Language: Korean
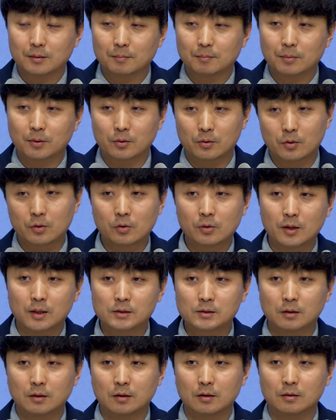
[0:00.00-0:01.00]
포로로
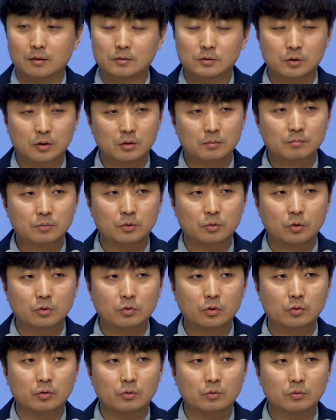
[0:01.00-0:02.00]
가서 전부
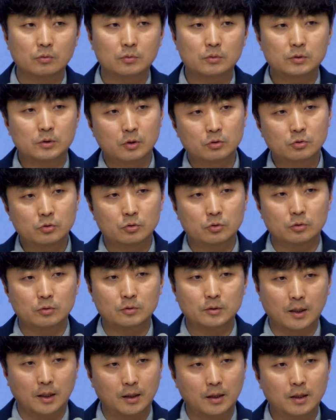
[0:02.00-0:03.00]
고통, 저주
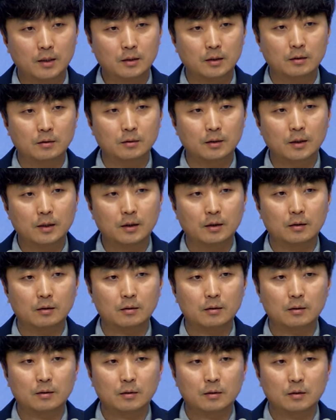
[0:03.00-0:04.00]
당해야 되는데
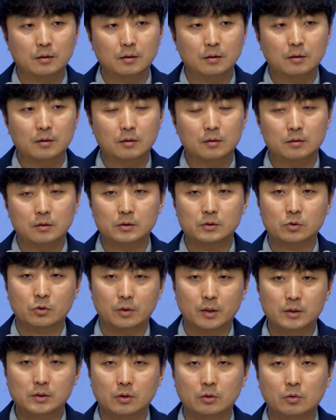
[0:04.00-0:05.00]
그
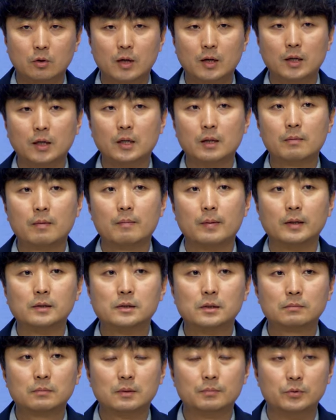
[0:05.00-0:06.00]
속에서도 하나님의
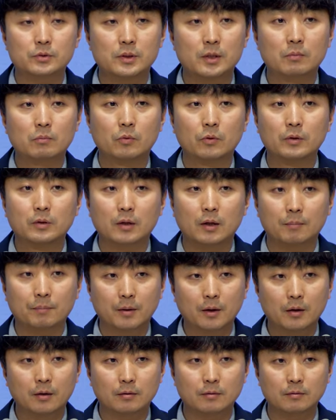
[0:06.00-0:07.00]
말씀을 붙잡고
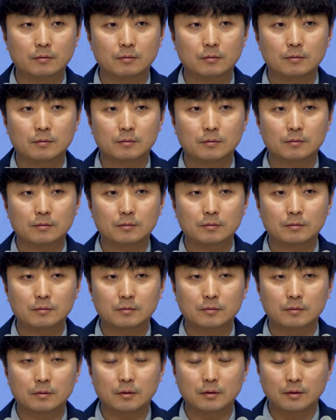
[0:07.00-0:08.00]
있다면
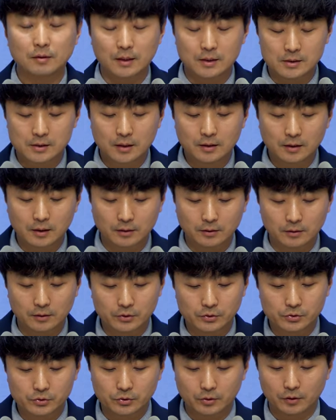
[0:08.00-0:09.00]
괜찮다는
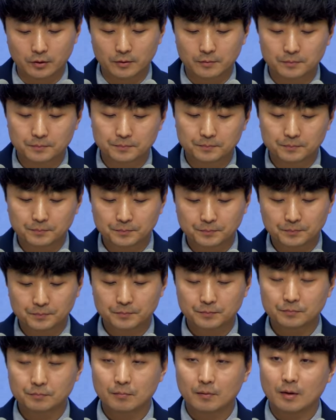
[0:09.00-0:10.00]
것이죠.
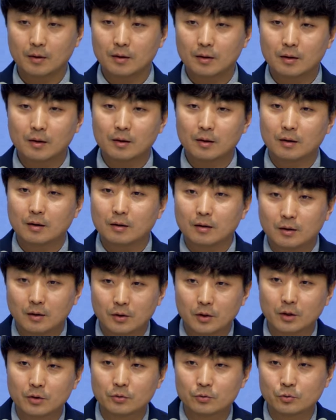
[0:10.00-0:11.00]

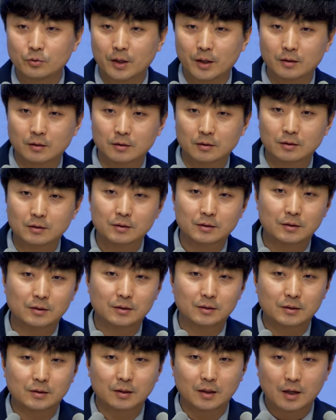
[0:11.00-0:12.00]
이런 후대를
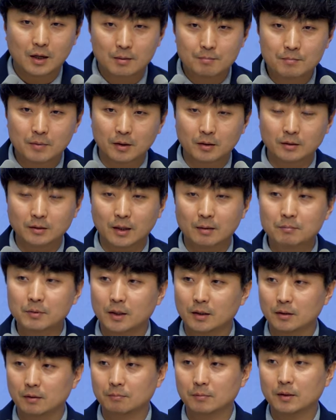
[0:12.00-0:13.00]
한 명은
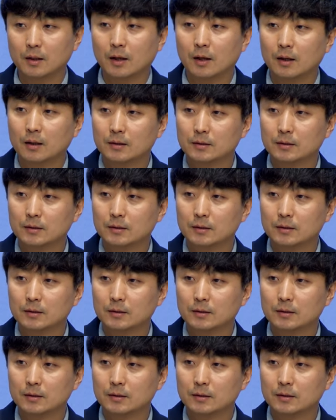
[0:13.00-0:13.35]
남겨야 됩니다.